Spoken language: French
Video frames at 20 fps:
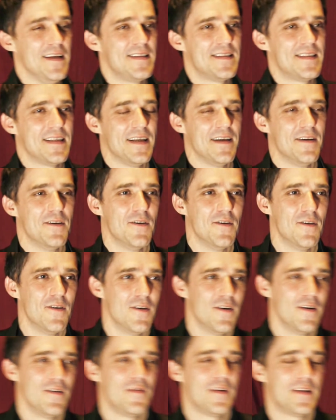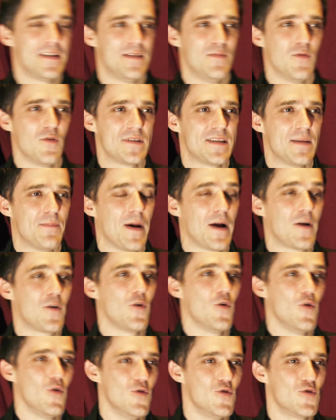c'est euh, effectivement, c'est pas que
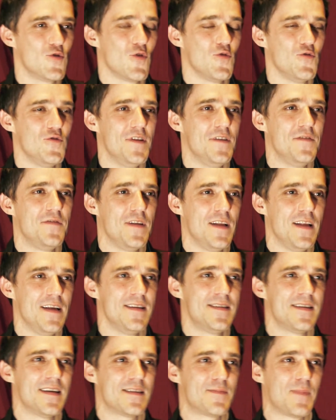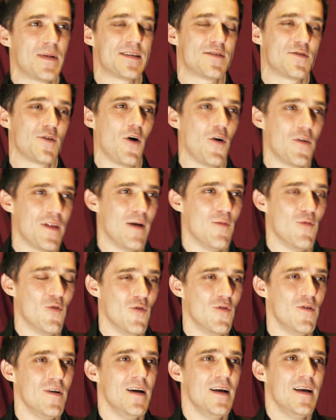le jour du défilé, ça se passe en
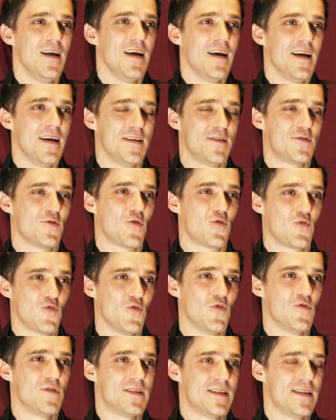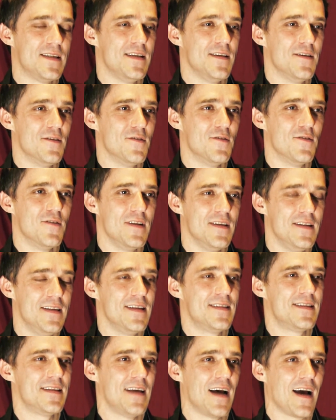amont. Et surtout aussi, euh, l'idée,
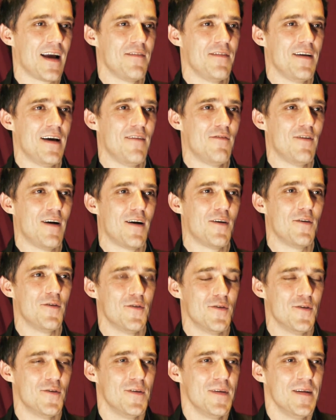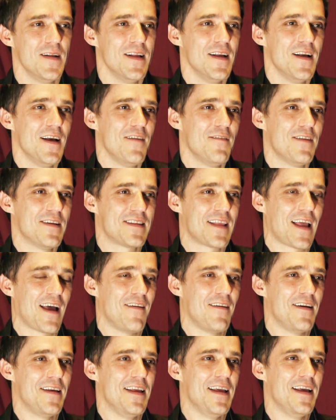c'est d'arriver à avoir, euh,
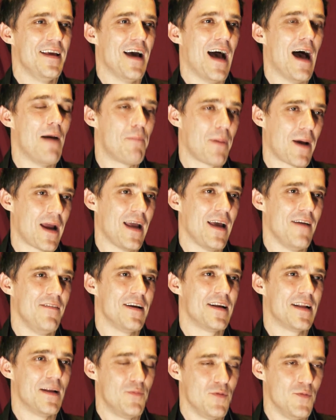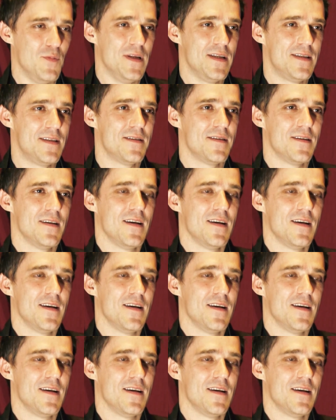travailler après avec les publics.